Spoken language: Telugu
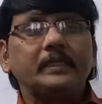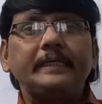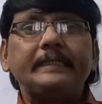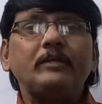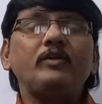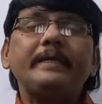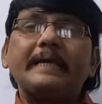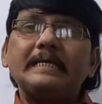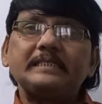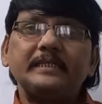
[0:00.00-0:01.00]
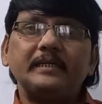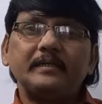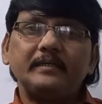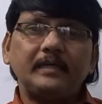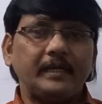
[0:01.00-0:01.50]
ఈ ఇథనోయిక్ యాసిడ్
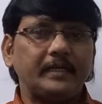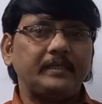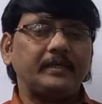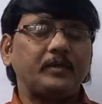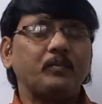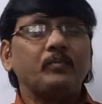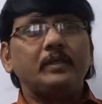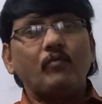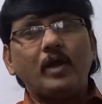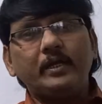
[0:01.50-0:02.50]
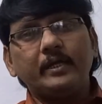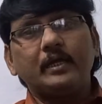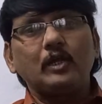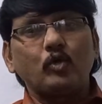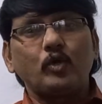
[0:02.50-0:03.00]
అనేది వాటర్
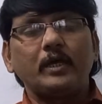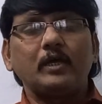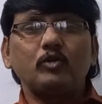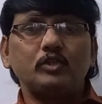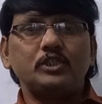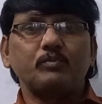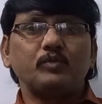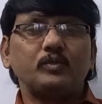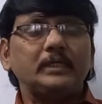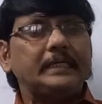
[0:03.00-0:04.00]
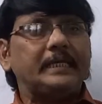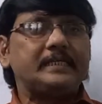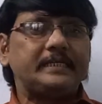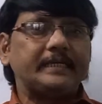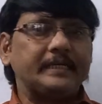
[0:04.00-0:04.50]
కన్నా కూడా కొంచెము
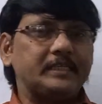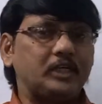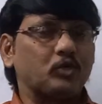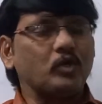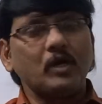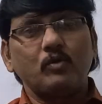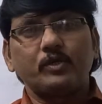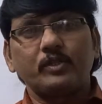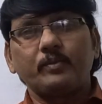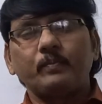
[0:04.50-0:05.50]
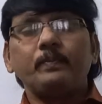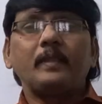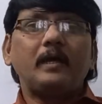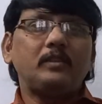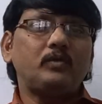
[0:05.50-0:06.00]
ఎసిడిక్ నేచర్ ఎక్కువగా ఉంటుంది
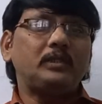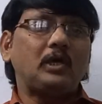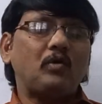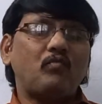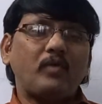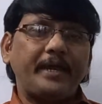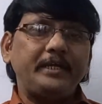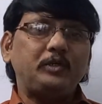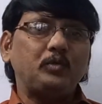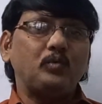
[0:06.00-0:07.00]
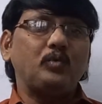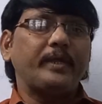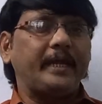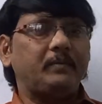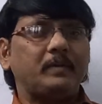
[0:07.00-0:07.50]
ఆ తర్వాత ఫైవ్ టు
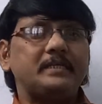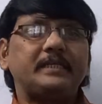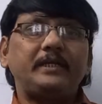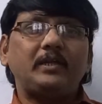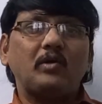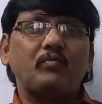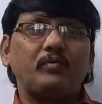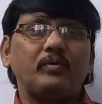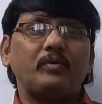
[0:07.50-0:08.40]
ఎయిట్ పర్సెంట్ ఆఫ్